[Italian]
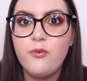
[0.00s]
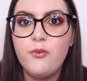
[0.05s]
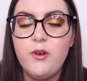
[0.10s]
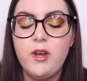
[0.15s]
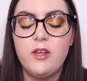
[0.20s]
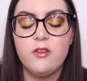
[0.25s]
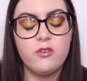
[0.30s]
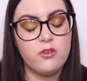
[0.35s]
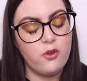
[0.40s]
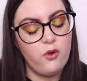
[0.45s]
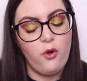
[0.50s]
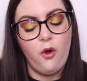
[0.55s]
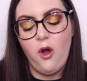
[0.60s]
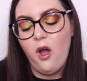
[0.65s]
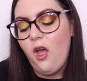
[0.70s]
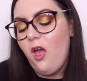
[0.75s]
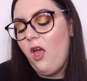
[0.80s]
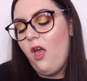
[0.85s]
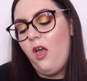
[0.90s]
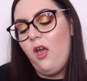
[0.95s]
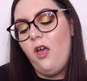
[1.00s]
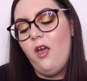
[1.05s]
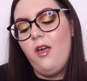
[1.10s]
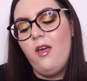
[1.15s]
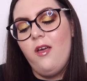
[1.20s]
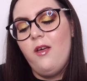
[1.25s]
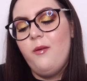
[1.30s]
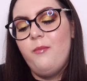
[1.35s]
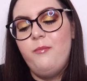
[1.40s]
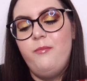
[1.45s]
fresco
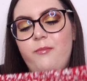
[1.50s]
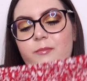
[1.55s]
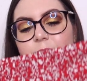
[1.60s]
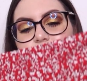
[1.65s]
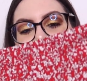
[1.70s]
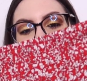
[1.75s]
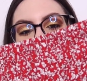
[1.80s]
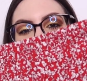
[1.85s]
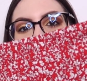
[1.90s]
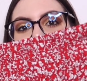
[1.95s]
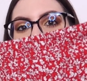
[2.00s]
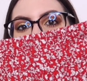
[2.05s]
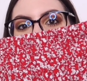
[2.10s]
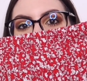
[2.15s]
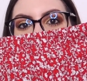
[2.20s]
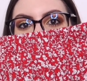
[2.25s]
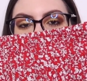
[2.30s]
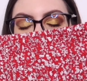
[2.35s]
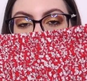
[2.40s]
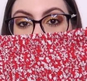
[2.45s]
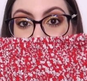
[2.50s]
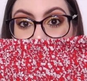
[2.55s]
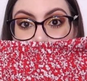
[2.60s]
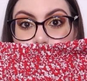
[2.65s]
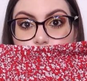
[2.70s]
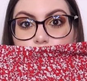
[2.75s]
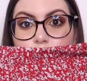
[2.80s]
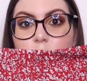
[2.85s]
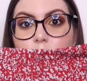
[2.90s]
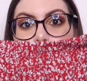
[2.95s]
mm, l'avrei
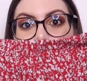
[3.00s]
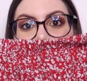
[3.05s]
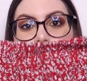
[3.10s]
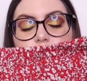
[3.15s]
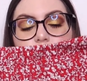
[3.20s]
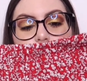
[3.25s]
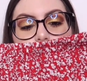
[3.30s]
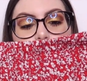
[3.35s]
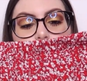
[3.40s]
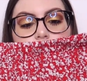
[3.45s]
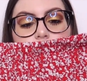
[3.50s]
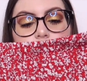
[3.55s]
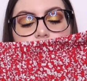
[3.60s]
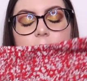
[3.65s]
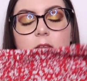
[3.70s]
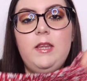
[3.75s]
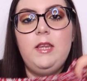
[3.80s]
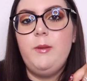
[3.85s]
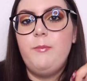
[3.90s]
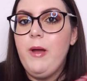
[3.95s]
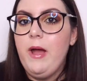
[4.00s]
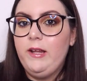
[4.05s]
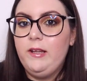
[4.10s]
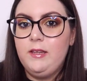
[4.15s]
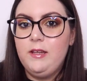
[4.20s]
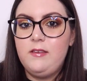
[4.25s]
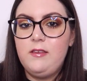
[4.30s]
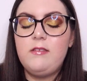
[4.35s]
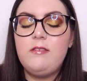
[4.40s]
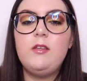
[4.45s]
tenuto questo qui
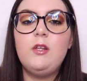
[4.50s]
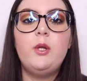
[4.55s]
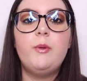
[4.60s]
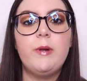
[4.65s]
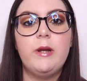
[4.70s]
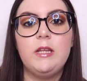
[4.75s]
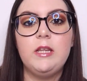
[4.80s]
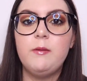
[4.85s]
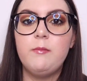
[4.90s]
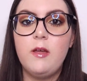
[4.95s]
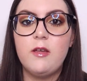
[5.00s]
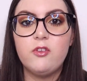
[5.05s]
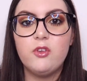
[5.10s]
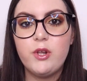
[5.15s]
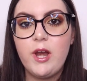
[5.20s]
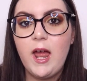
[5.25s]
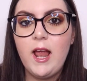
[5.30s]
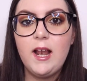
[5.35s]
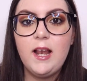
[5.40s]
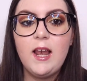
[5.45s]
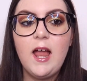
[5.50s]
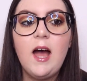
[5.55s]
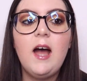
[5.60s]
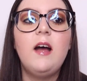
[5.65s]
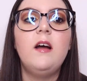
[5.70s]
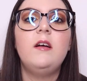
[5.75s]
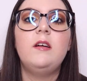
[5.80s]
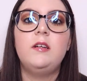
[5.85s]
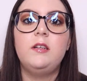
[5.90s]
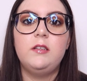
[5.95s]
dipende se se lo prende mia
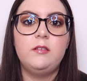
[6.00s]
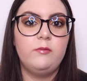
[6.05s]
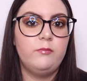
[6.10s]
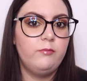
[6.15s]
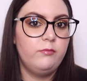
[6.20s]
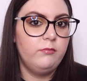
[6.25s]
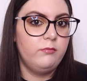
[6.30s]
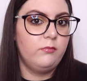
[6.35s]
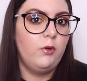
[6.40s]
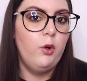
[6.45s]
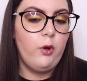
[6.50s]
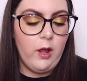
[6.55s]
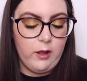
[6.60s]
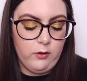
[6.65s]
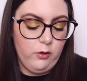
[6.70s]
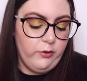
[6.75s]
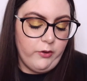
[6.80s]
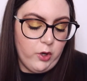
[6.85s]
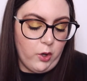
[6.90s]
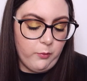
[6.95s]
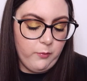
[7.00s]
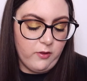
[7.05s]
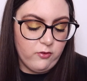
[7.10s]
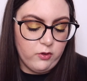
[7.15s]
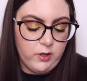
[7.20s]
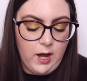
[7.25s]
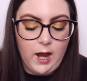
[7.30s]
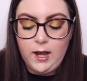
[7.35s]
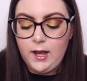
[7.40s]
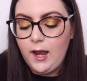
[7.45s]
sorella Mm, lo, lo, darò a mia
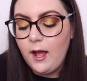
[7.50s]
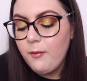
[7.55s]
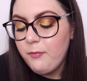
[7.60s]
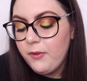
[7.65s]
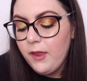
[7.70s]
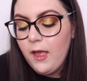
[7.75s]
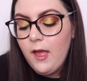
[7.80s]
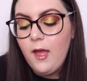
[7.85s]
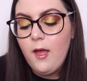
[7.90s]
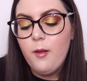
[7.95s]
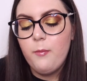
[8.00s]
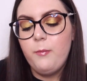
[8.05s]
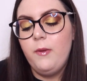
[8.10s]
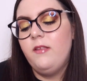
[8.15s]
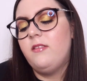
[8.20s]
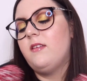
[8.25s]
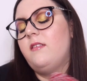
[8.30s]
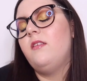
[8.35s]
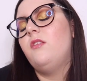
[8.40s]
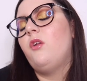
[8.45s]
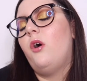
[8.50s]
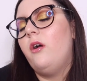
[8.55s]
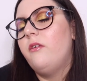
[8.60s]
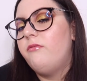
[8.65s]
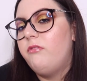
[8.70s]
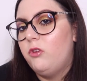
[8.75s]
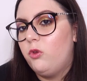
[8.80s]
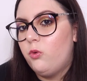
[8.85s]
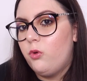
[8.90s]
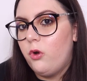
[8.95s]
sorella mentre se no
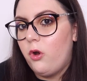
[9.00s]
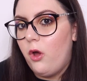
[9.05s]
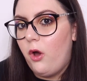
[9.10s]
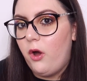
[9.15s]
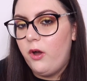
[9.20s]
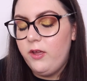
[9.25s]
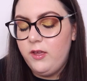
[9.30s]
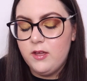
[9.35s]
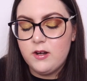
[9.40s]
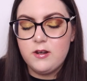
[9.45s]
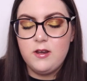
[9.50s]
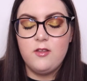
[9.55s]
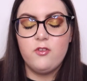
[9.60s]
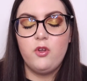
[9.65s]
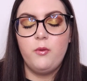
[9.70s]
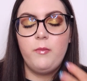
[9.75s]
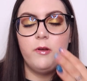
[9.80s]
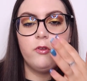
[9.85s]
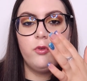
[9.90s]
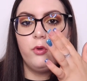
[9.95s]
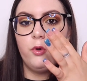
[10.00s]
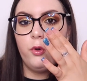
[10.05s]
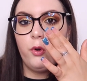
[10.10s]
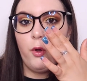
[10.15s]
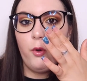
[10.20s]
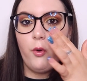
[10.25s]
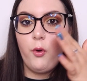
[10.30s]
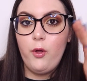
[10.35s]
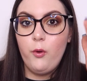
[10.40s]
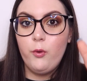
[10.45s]
effettuerò il reso ma
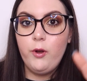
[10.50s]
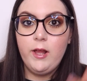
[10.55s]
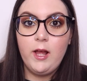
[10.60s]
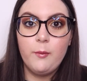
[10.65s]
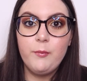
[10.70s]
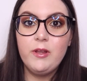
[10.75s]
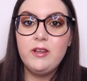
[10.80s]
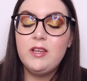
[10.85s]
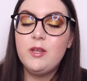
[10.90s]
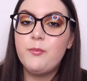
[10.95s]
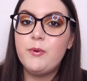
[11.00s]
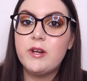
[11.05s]
solo e unicamente